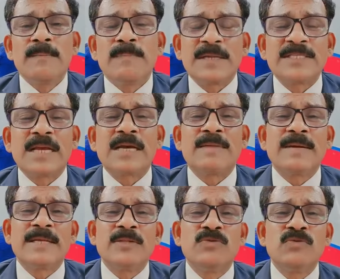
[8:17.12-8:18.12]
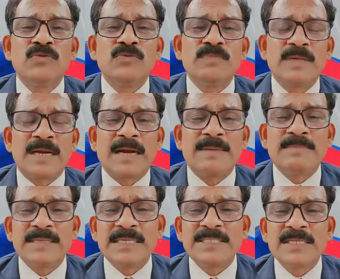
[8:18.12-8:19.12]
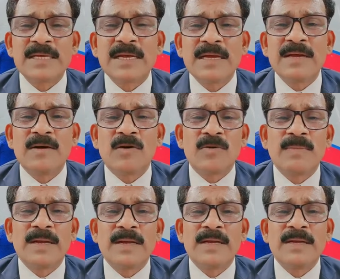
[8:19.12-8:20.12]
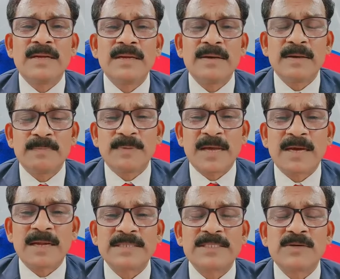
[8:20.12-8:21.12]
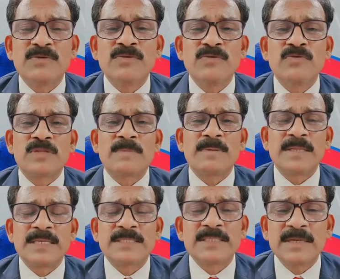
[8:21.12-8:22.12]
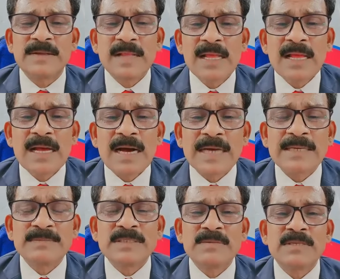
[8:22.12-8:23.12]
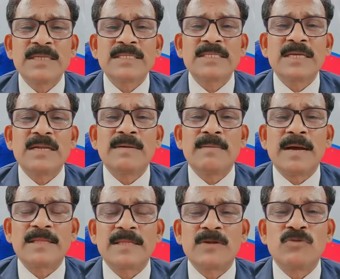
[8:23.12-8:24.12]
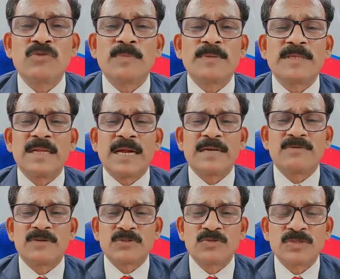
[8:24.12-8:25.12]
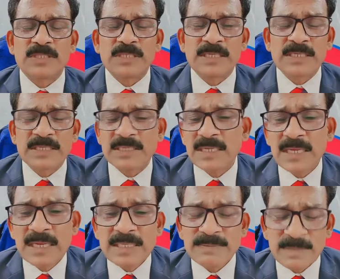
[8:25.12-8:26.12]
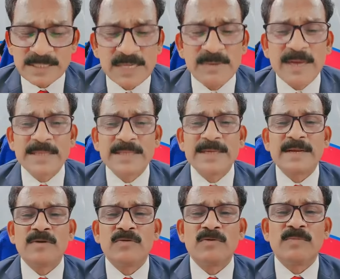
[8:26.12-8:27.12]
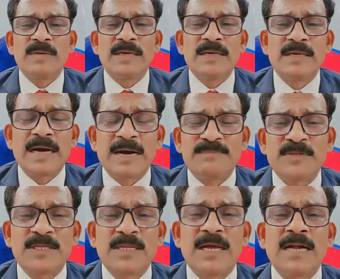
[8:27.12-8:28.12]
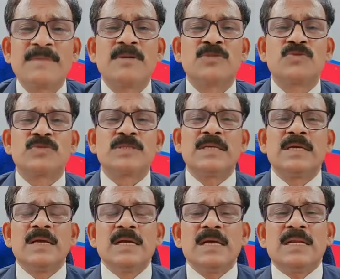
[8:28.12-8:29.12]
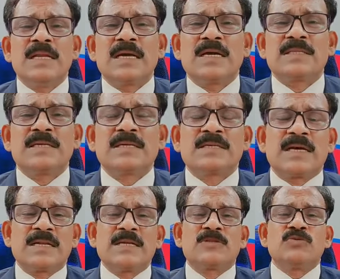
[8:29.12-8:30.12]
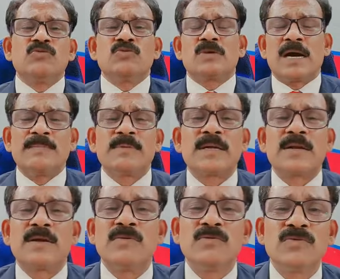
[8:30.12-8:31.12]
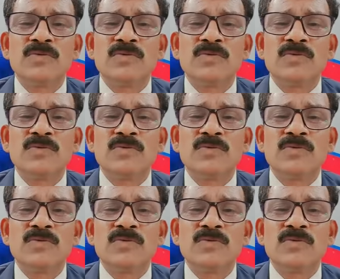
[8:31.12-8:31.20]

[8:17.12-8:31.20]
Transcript: परिचय अगर मैं दे दूं मेरा नाम डी सिंह है और मैं प्रयागराज से हूं उत्तर प्रदेश से आईएमसी बिजनेस की अगर मैं बात करूं तो पिछले आठ वर्षों से मैं सेवाएं दे रहा हूं मैं आप पिछले आठ वर्षों से लगातार कार्यरत हूं काम कर रहा हूं